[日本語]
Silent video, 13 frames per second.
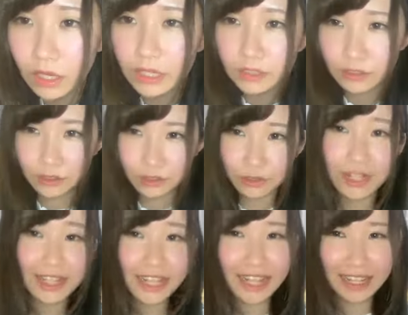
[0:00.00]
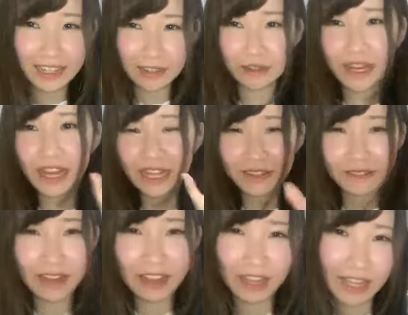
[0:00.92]
あそう動画ね動画
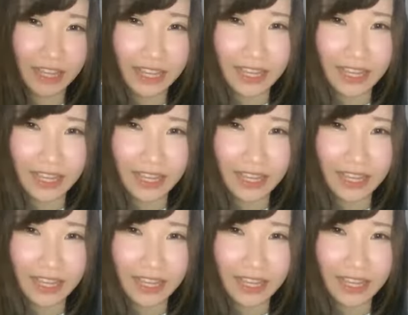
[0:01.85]
今、